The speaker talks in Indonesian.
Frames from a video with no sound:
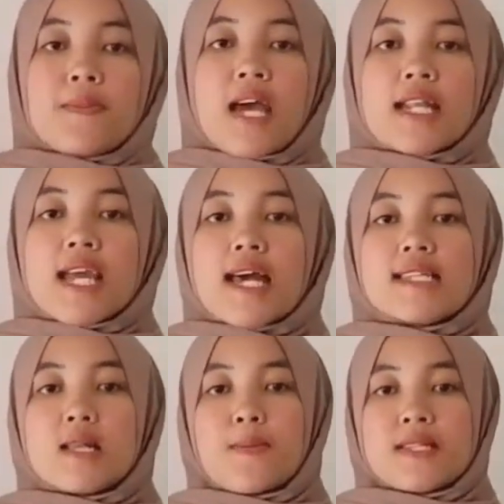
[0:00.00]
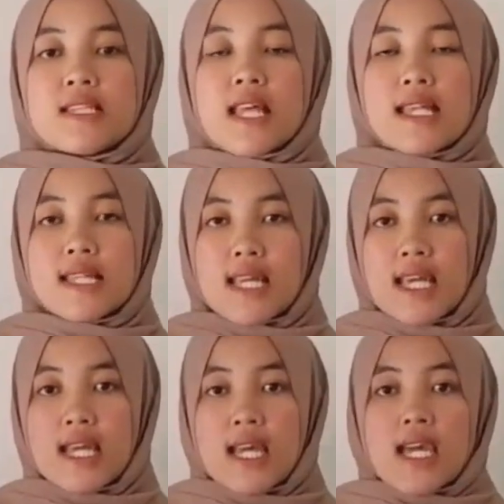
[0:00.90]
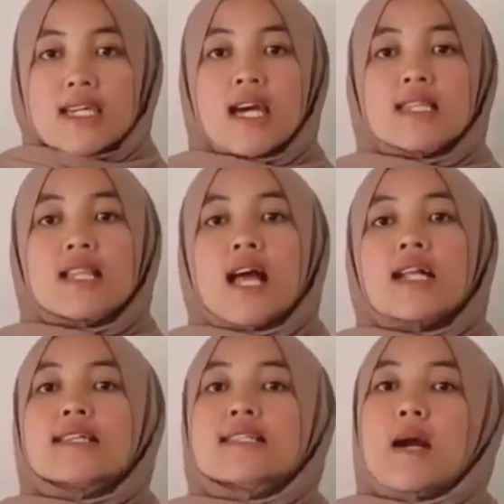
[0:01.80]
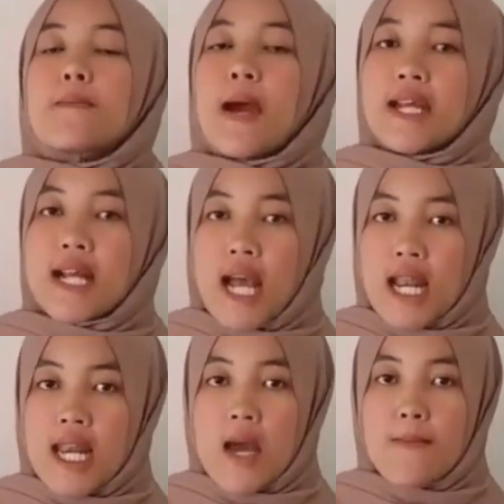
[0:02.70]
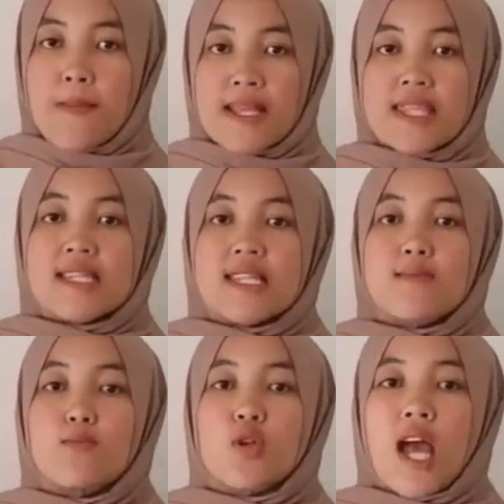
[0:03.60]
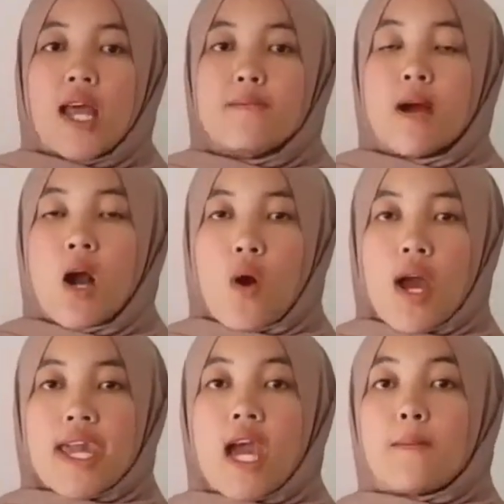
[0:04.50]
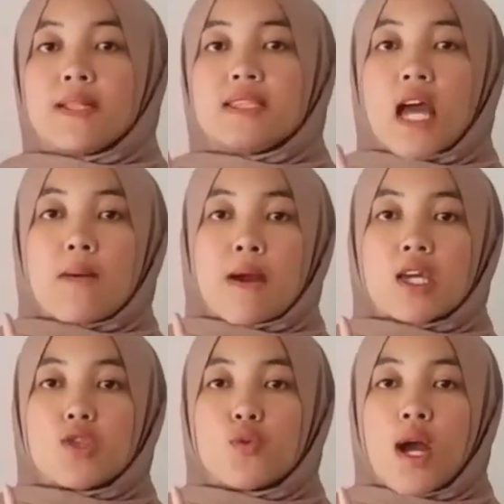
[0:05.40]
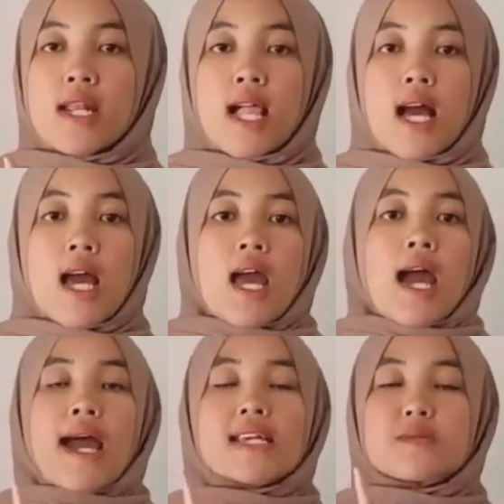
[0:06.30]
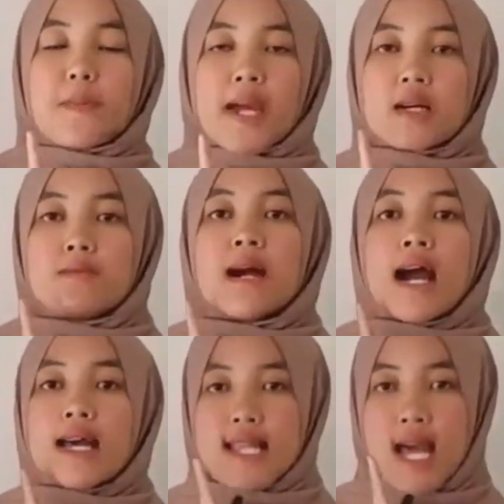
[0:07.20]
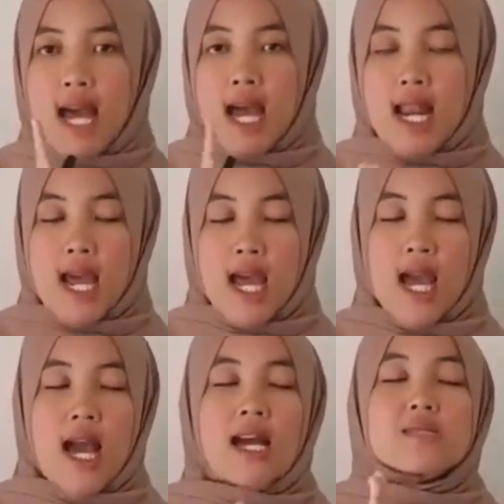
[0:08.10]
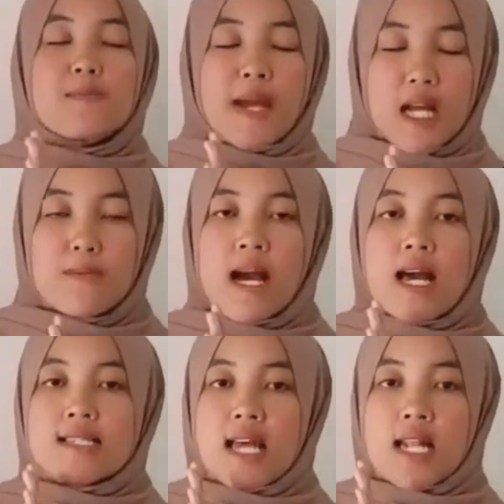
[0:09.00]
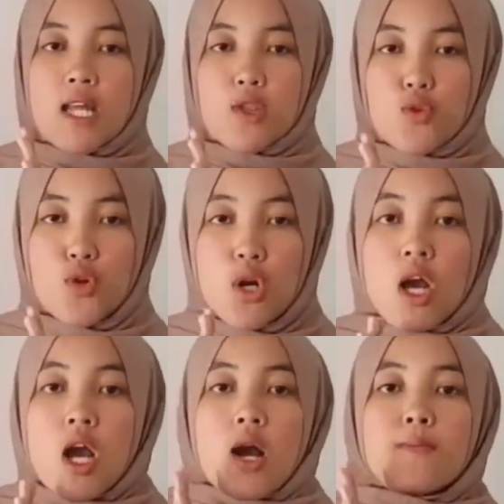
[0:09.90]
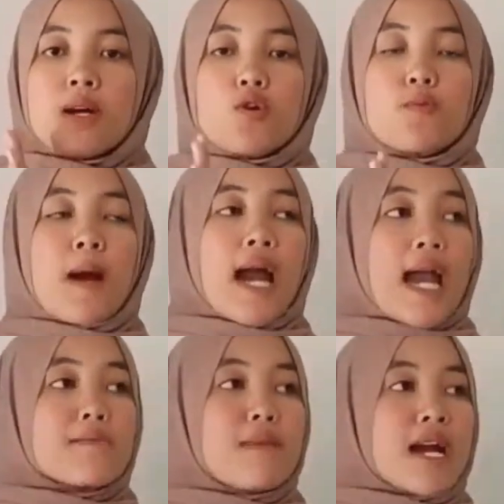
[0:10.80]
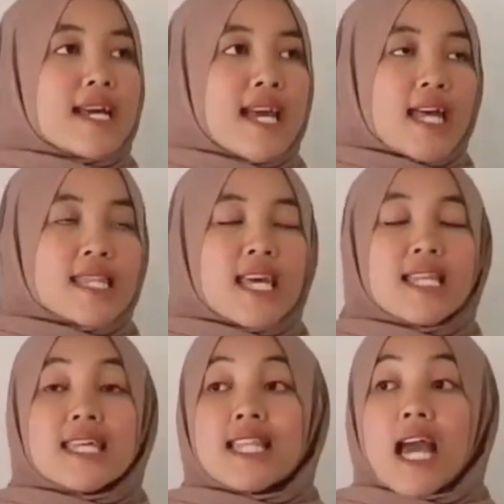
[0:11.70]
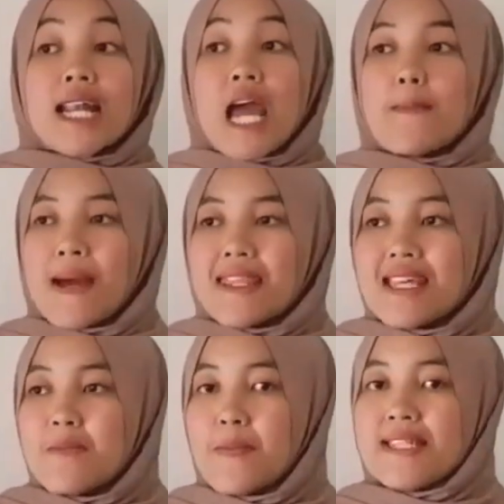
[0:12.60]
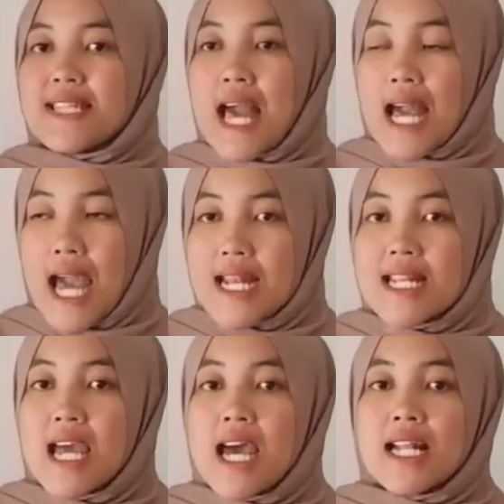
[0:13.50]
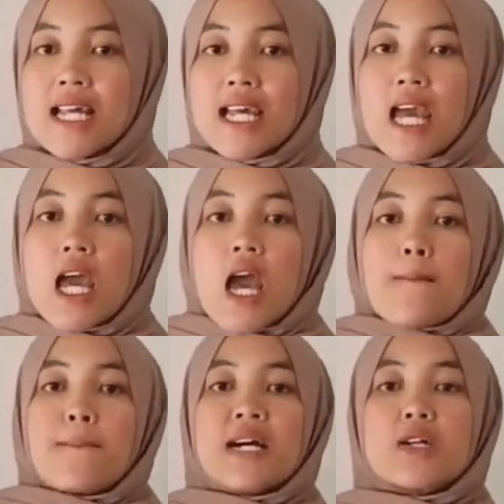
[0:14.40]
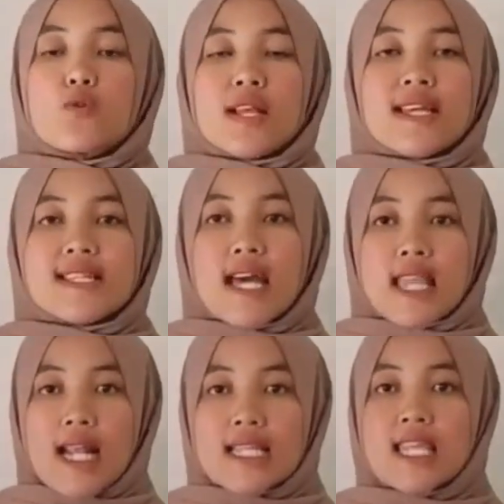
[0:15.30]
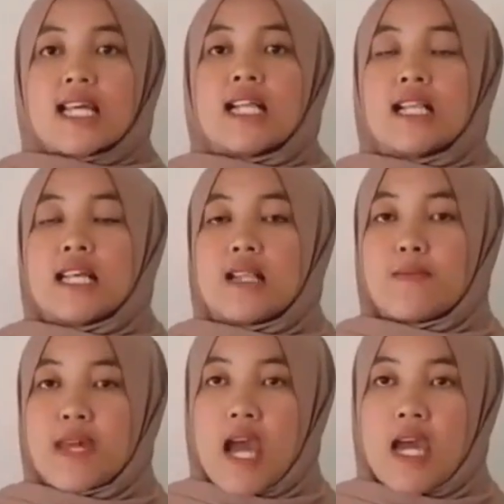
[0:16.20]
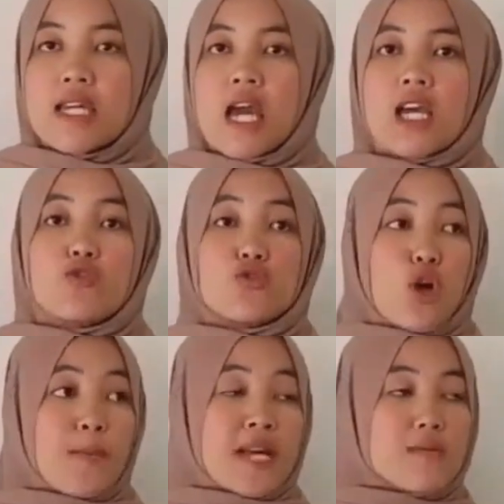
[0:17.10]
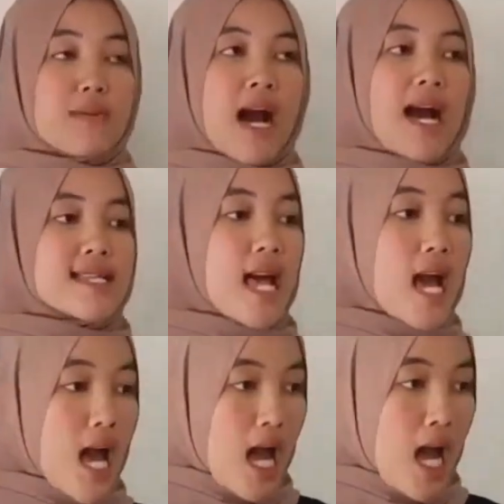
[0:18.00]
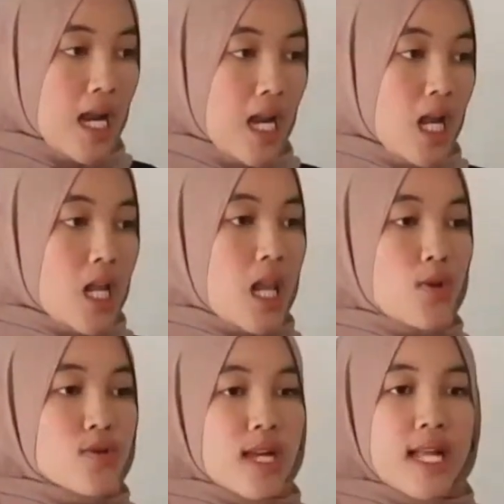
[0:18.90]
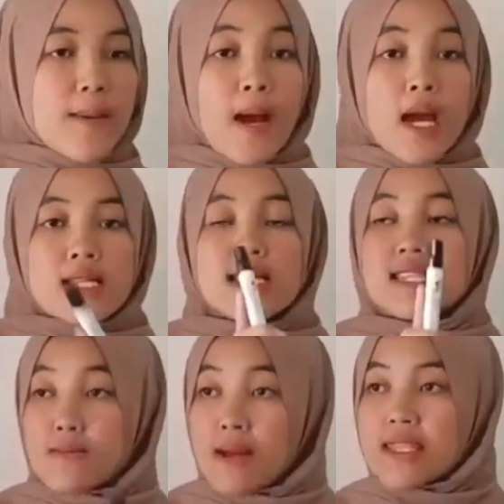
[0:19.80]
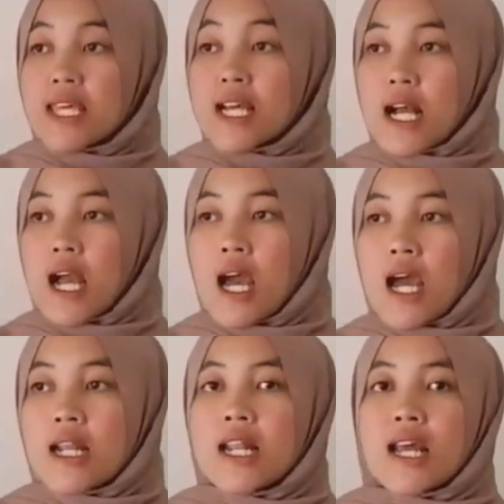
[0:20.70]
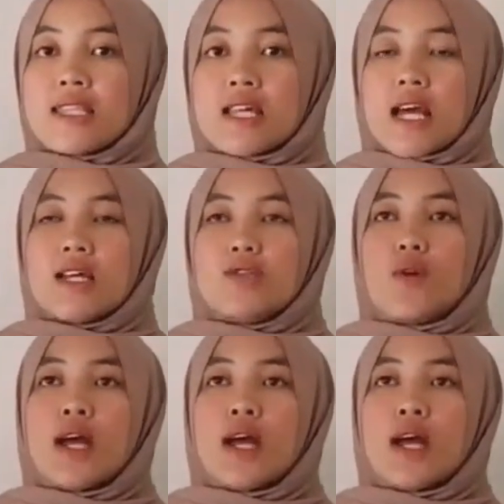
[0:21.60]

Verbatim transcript: dari hasil presentasi, yang telah disampaikan dapat disimpulkan bahwa yang pertama itu adalah aspek kebahasaan. Nah, aspek kebahasaan itu merupakan bagian yang tidak dapat terpisahkan dari penulisan artikel ilmiah yaitu topik kebahasaan lalu tadi apa sistematika dan yang terakhir itu